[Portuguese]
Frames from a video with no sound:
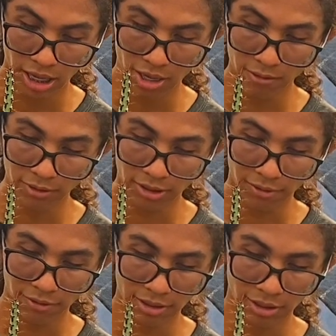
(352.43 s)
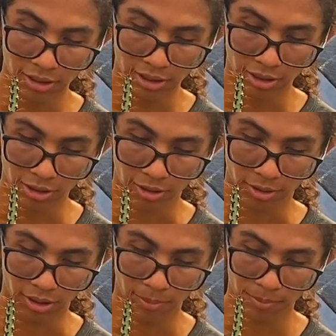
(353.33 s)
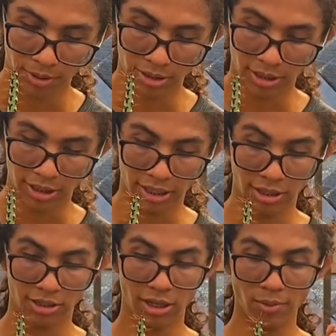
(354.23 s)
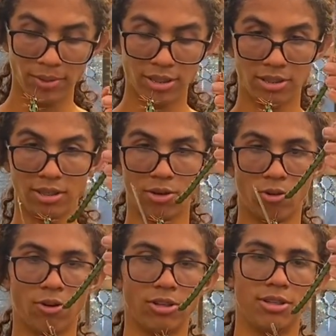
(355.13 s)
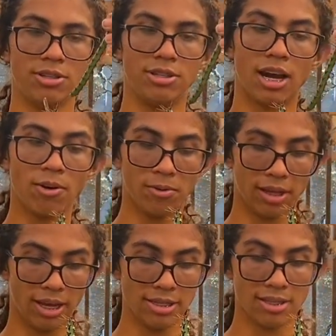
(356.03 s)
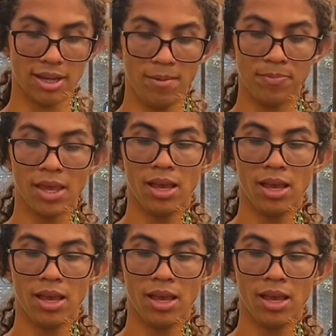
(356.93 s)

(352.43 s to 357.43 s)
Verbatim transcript: eu vou estar tá fazendo aqui ó, a poda geralmente sim, cortes diagonais, tá?